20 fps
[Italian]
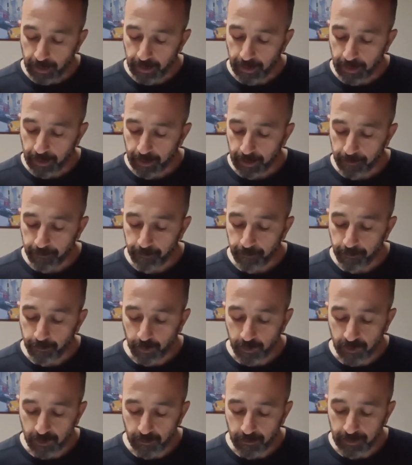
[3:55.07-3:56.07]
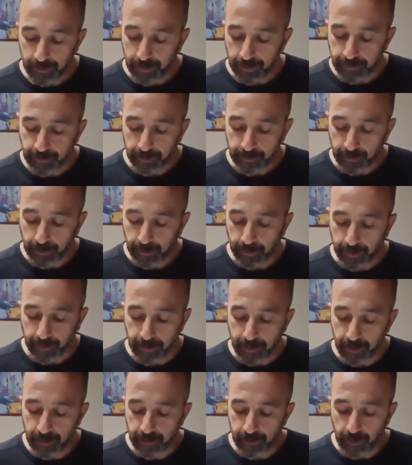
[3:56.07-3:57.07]
eh, possibilità di attaccare
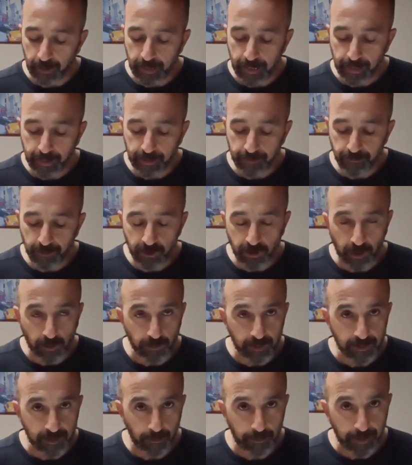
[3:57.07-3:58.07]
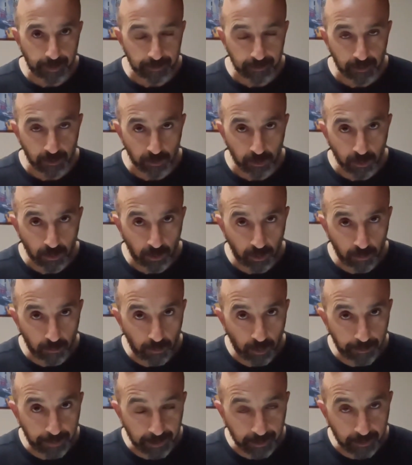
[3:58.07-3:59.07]
XLR, invece da questa parte sono
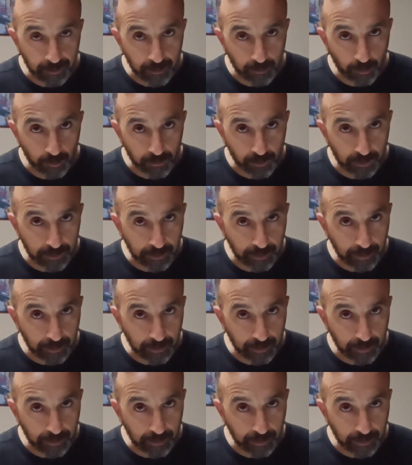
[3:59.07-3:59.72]
combo perché si possono